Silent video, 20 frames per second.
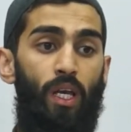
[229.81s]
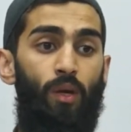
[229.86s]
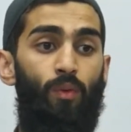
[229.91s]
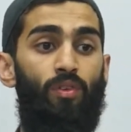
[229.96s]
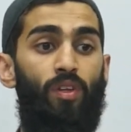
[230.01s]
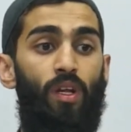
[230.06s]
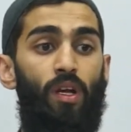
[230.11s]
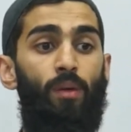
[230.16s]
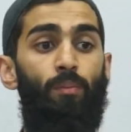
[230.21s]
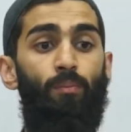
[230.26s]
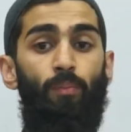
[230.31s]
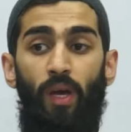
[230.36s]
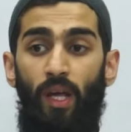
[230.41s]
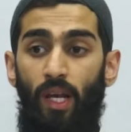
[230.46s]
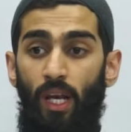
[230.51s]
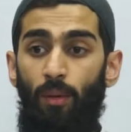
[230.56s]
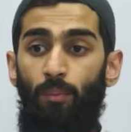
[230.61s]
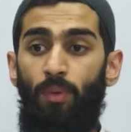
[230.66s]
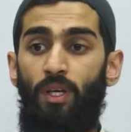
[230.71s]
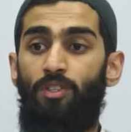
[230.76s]
वसलम
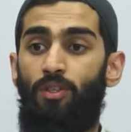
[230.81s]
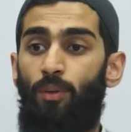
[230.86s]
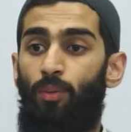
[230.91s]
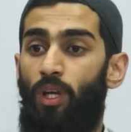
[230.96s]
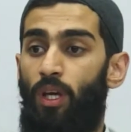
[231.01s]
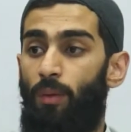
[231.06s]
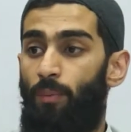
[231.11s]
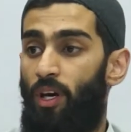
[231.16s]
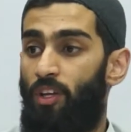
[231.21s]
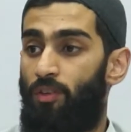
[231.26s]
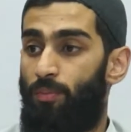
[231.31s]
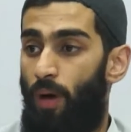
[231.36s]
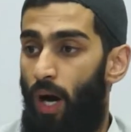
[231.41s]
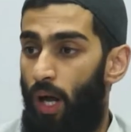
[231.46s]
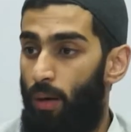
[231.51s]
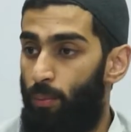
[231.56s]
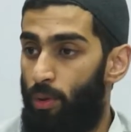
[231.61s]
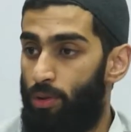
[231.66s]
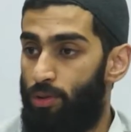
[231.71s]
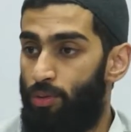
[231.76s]
पहले भी जब उनके पास
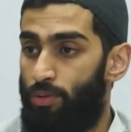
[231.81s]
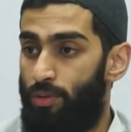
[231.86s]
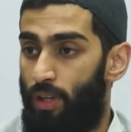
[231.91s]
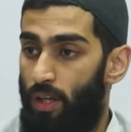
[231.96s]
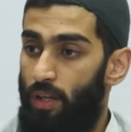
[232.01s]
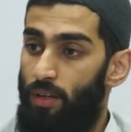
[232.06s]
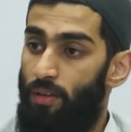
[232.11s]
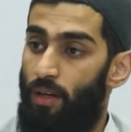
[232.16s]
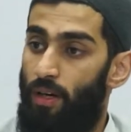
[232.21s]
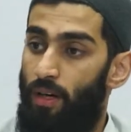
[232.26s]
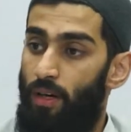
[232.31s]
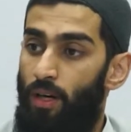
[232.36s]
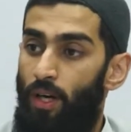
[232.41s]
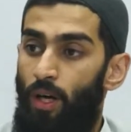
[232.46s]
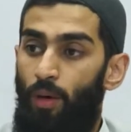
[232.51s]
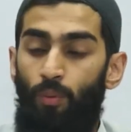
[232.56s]
माल मौजूद नहीं था